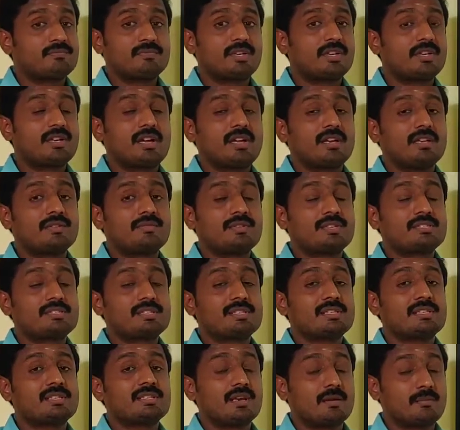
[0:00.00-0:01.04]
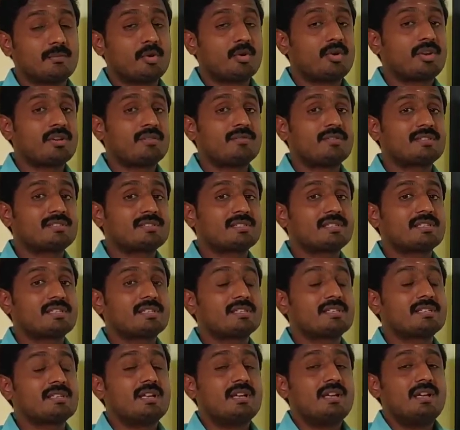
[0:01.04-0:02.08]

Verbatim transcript: ரைட்டாக லிவர் செல்லுக்கு நம்மளோட லிவர் செல்லுக்கு